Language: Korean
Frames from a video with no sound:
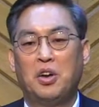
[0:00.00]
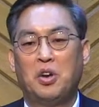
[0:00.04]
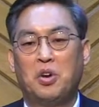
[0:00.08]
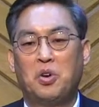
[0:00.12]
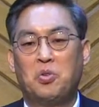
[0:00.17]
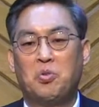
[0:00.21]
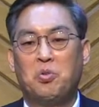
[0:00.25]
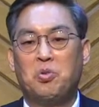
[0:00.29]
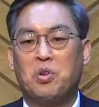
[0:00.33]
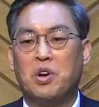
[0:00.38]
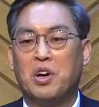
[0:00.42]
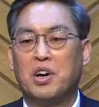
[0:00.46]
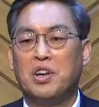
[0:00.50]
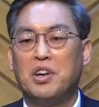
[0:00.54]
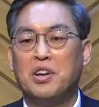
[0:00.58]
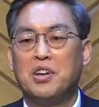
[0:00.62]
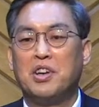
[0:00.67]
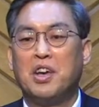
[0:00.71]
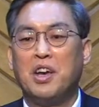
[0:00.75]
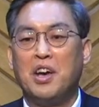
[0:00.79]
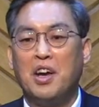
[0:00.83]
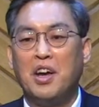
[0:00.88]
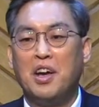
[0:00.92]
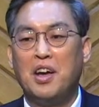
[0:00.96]
우리가
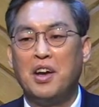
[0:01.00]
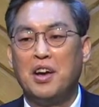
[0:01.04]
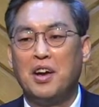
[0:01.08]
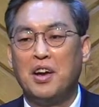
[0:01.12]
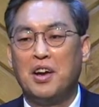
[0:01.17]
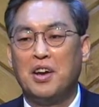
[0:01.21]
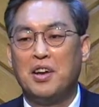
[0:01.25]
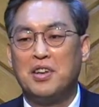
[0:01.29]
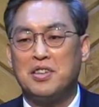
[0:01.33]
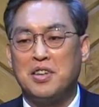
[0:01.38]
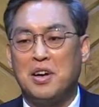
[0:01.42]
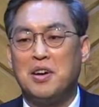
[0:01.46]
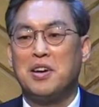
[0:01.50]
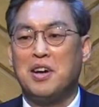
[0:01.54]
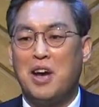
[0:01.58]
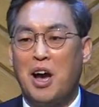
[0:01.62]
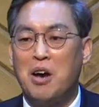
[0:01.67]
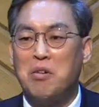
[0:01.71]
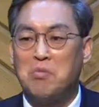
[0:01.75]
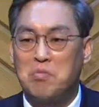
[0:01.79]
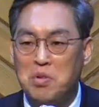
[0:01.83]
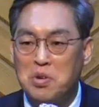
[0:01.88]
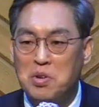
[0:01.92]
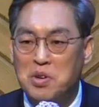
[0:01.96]
이렇게 참
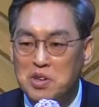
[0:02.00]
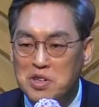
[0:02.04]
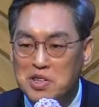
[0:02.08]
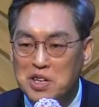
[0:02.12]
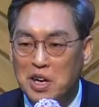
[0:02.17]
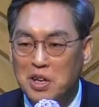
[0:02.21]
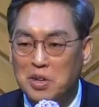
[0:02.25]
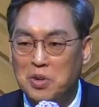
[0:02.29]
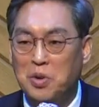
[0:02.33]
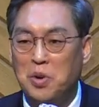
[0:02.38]
각본을 짜도